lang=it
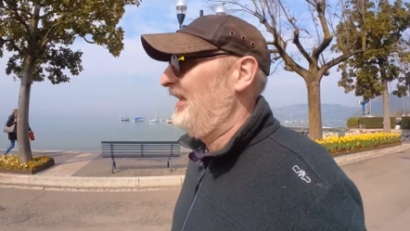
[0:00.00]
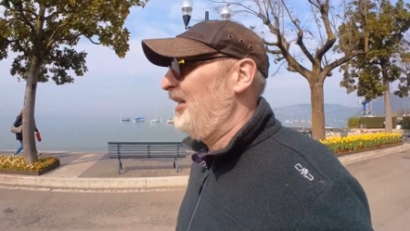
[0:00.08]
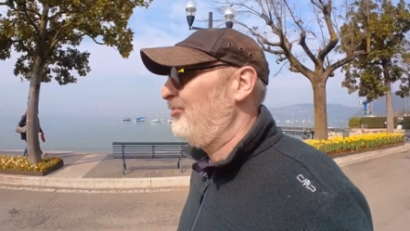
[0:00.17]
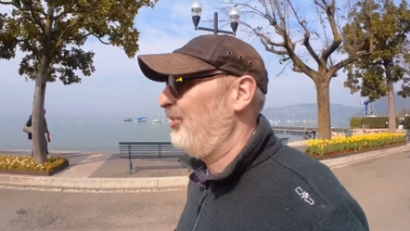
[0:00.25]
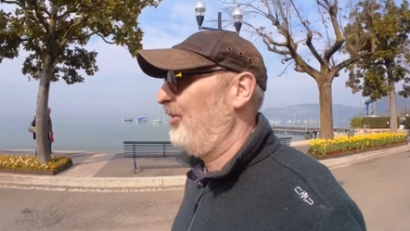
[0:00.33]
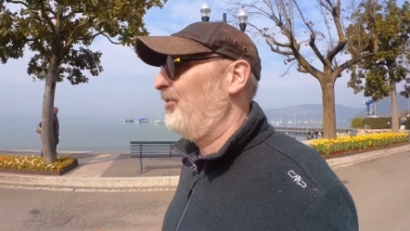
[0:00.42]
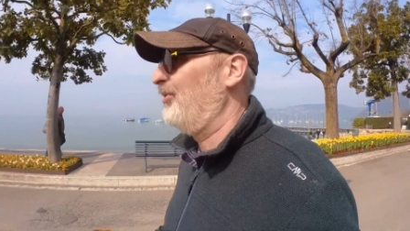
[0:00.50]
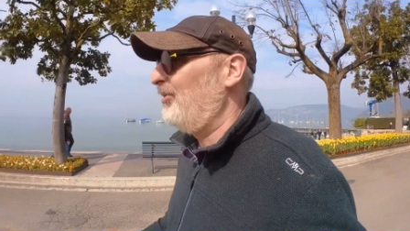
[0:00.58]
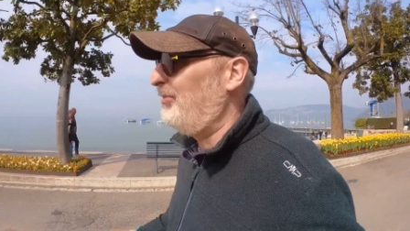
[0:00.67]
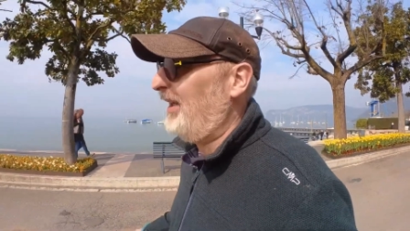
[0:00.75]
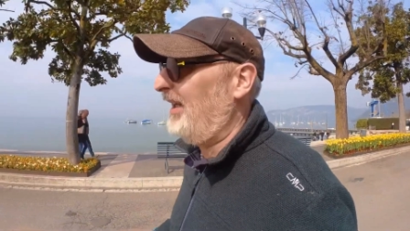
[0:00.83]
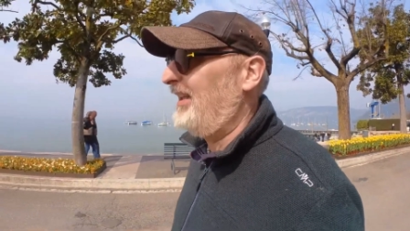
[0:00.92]
e poi con
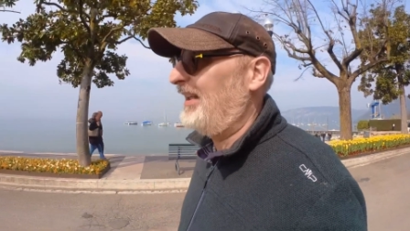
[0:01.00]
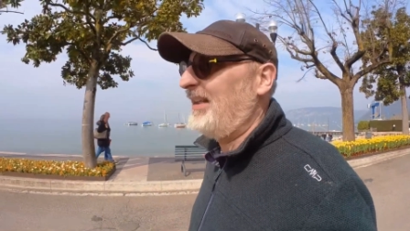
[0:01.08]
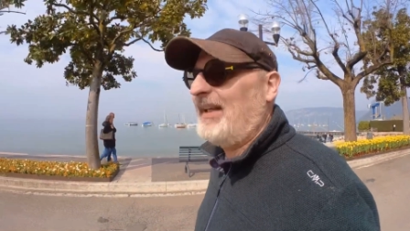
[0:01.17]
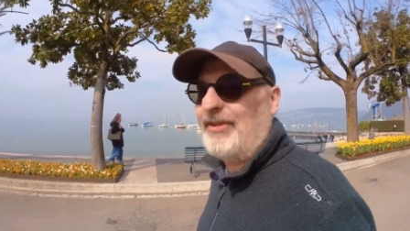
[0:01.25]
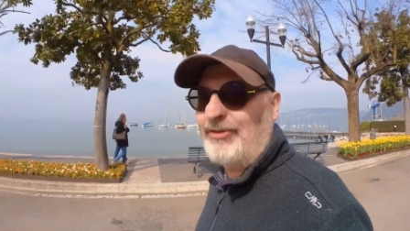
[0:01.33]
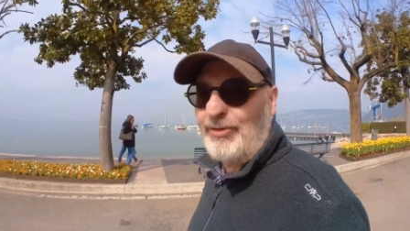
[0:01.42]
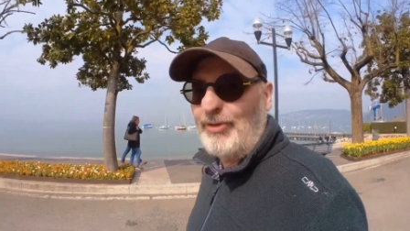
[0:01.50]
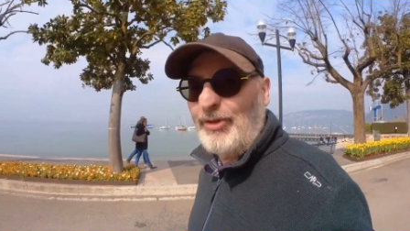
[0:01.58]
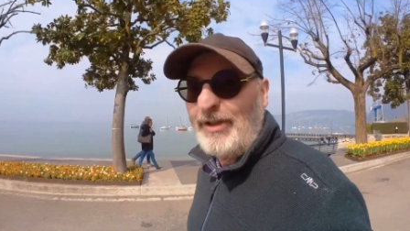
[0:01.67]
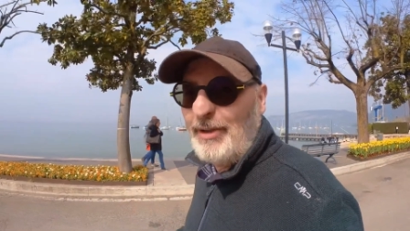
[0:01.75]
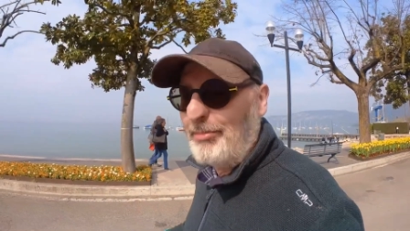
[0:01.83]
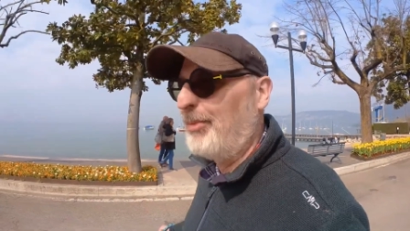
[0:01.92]
domenica sono
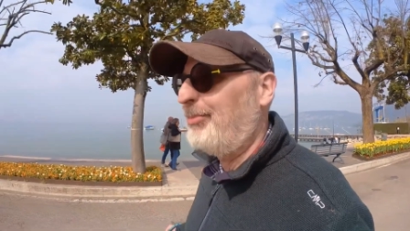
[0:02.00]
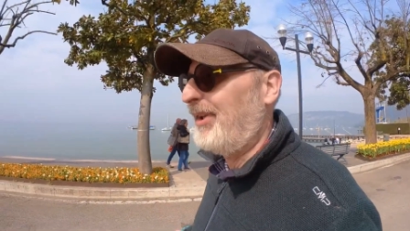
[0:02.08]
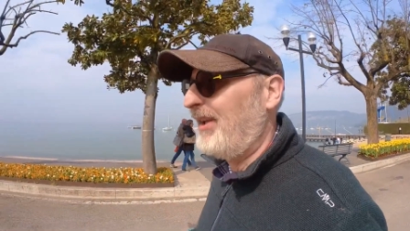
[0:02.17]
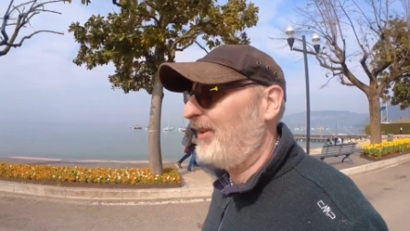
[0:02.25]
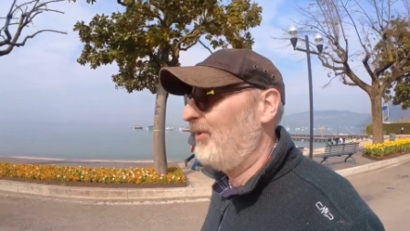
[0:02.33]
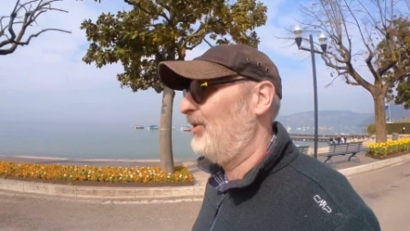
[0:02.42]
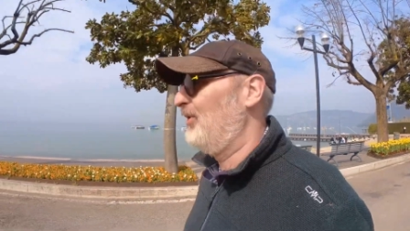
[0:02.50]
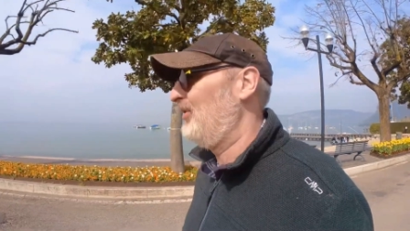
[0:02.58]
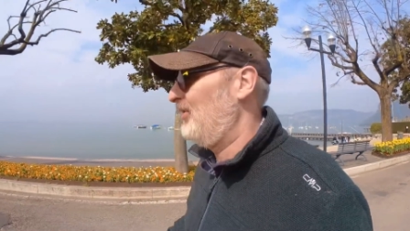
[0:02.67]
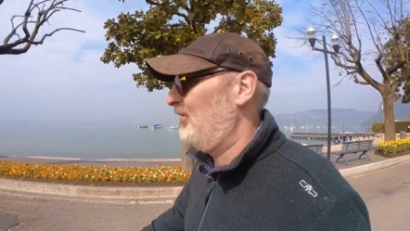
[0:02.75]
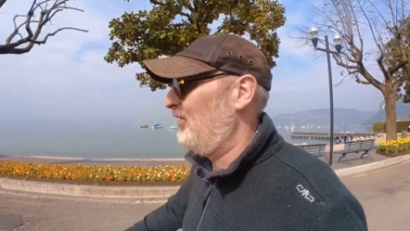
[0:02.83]
a tempo pieno